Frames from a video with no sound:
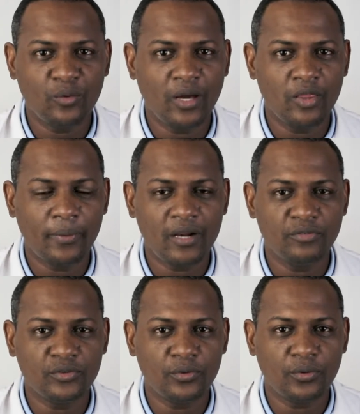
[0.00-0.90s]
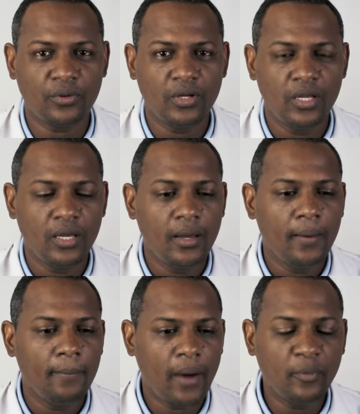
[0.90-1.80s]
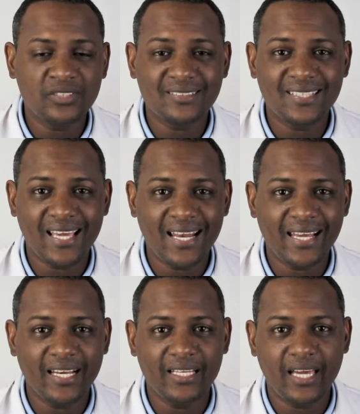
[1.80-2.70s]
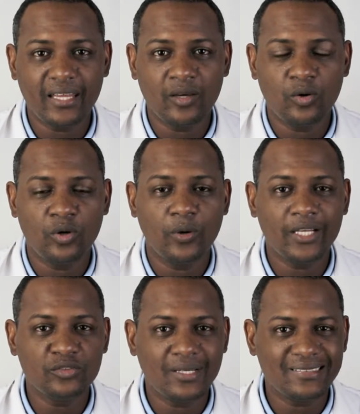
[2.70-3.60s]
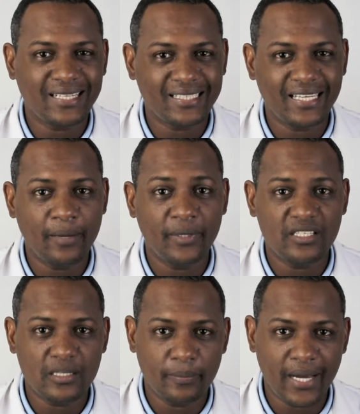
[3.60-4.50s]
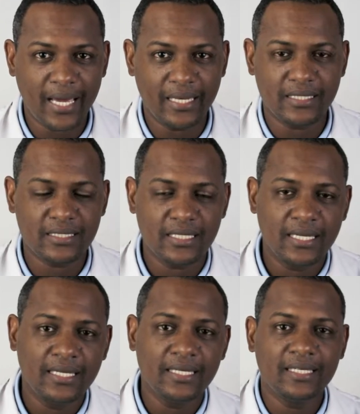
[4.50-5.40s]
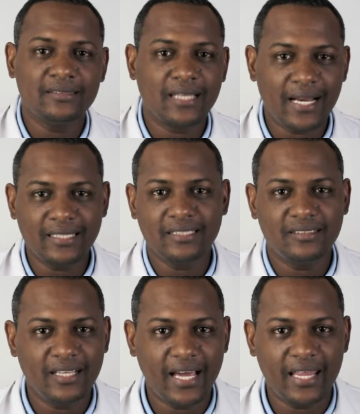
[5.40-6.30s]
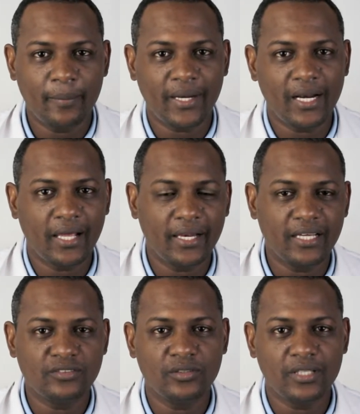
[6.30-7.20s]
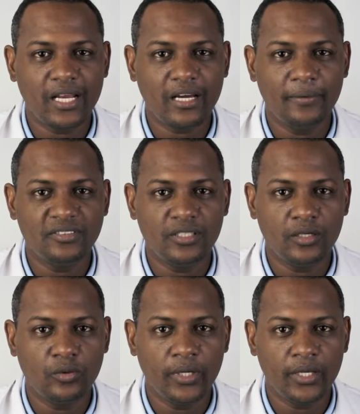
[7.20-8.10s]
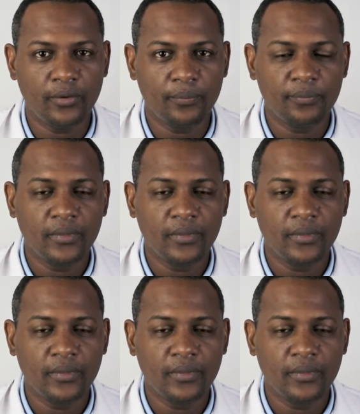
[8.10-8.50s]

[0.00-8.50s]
Educando para el Futuro. Vamos a señalar el día de hoy cuáles son las arterias principales que estarán destinadas para la irrigación de la cabeza y el cuello.